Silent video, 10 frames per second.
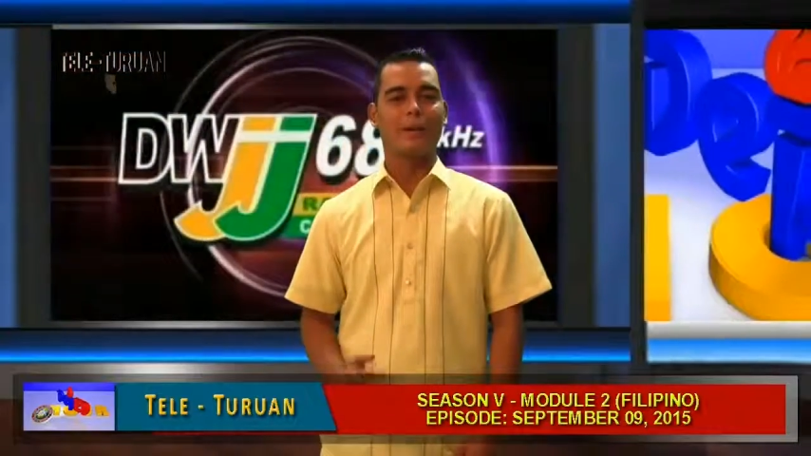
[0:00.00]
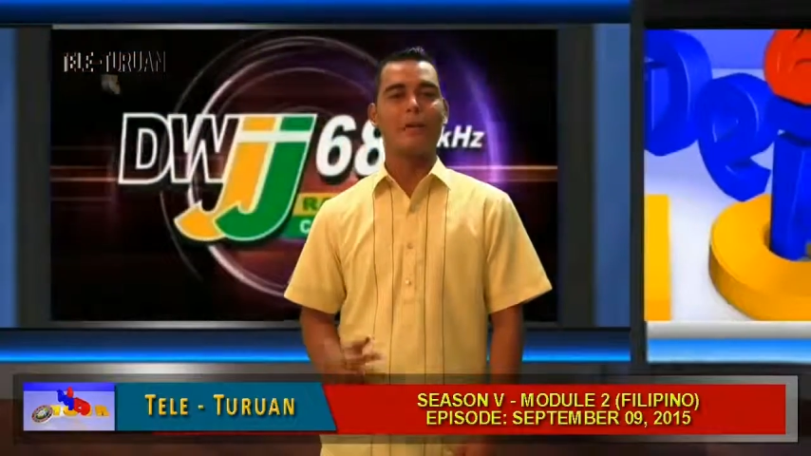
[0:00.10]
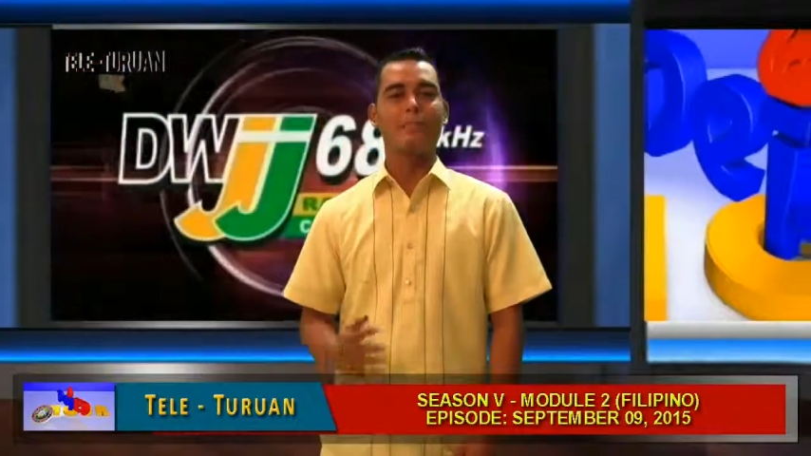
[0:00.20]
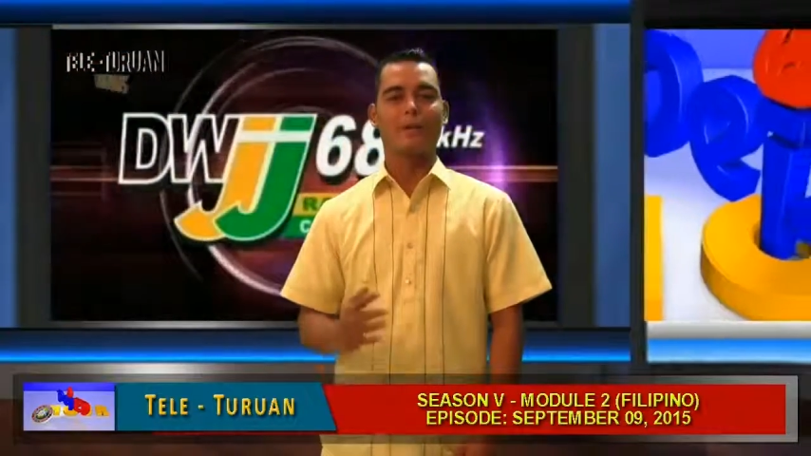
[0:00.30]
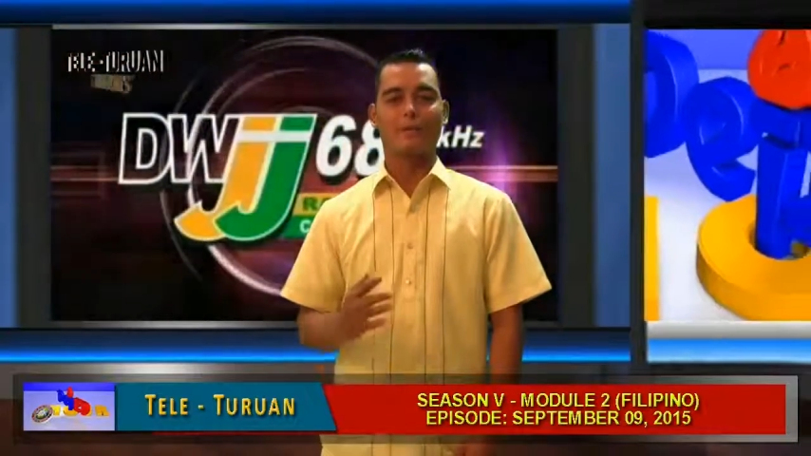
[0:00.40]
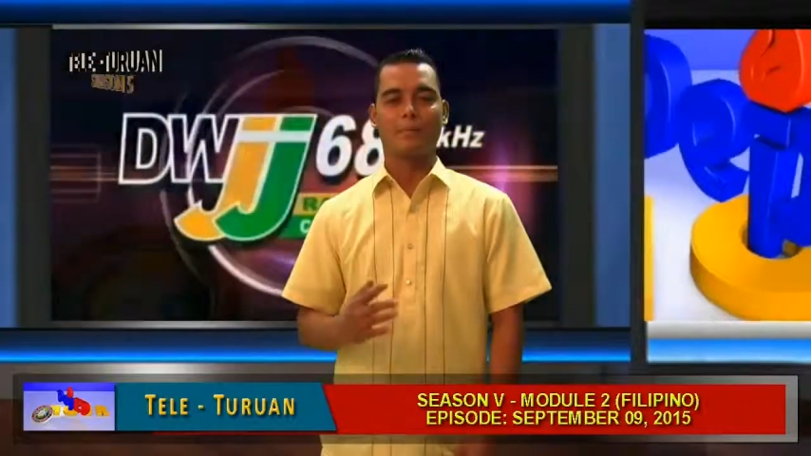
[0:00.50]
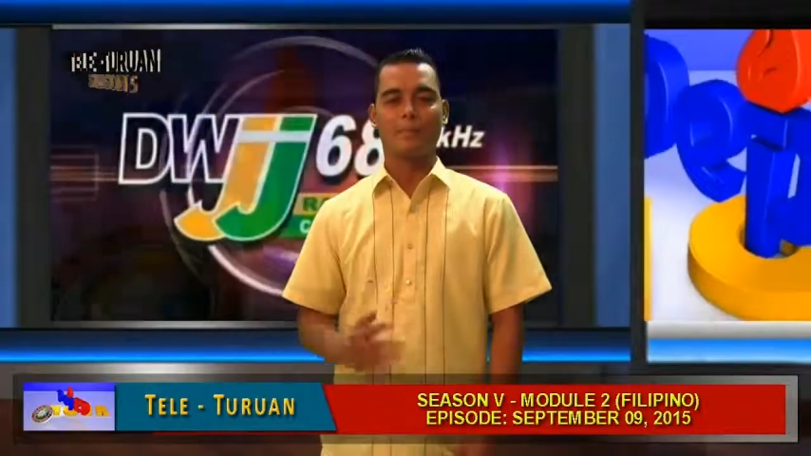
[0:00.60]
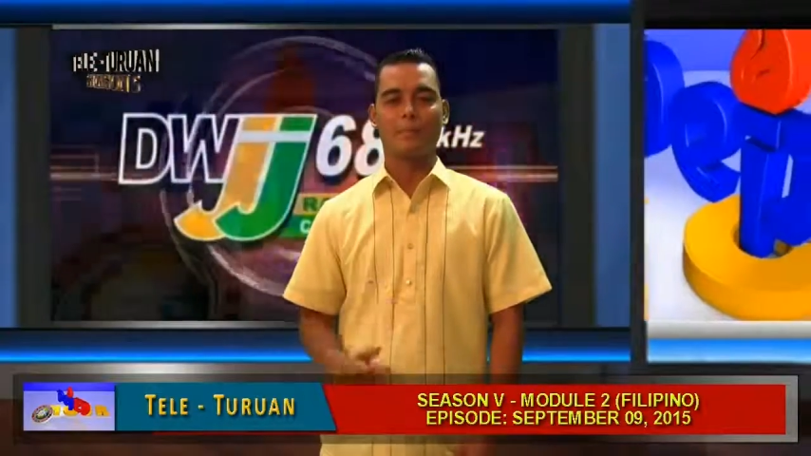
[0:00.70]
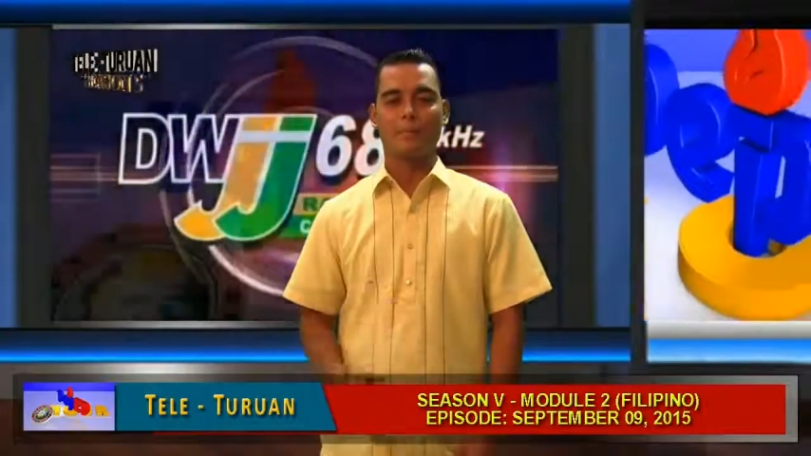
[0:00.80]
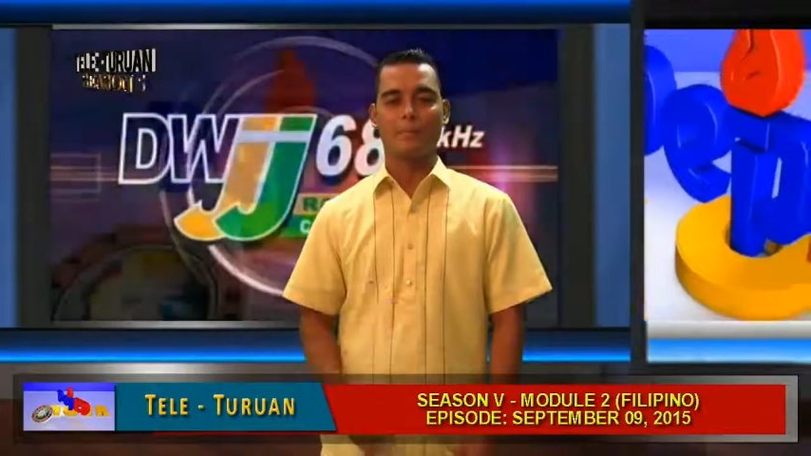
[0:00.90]
na
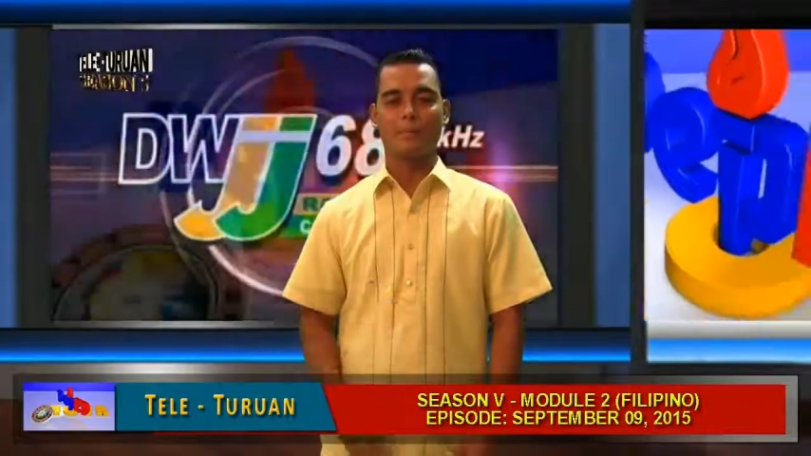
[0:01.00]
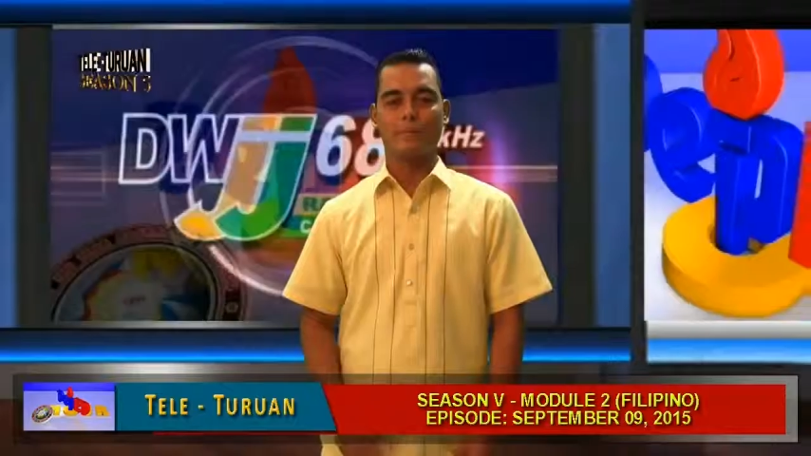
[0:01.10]
padamdam.